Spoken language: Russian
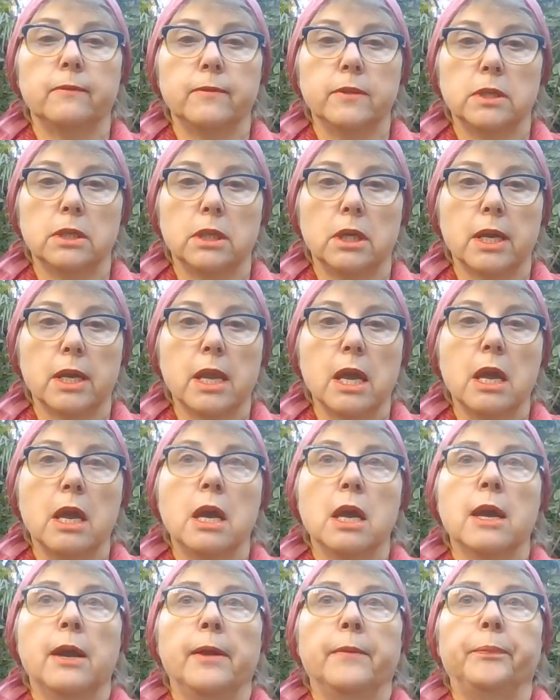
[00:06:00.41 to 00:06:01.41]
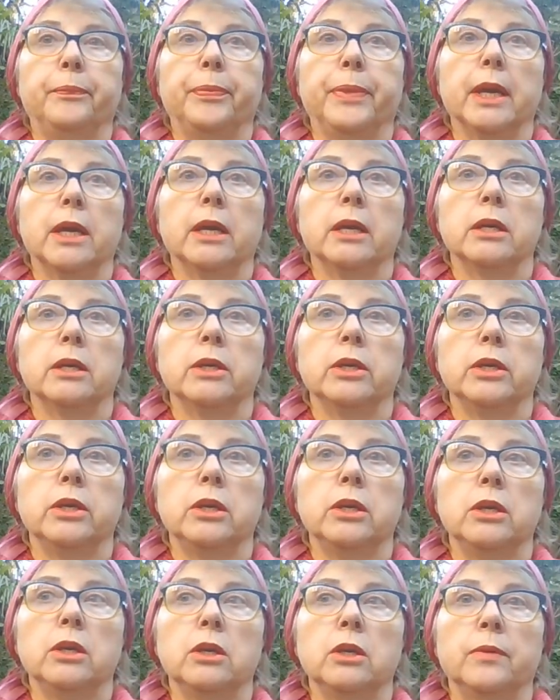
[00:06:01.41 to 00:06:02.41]
выселять. Э,
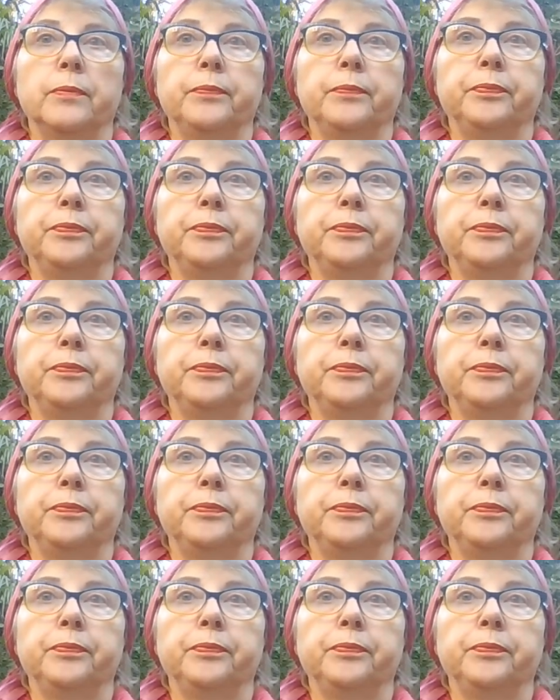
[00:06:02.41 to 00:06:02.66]
и,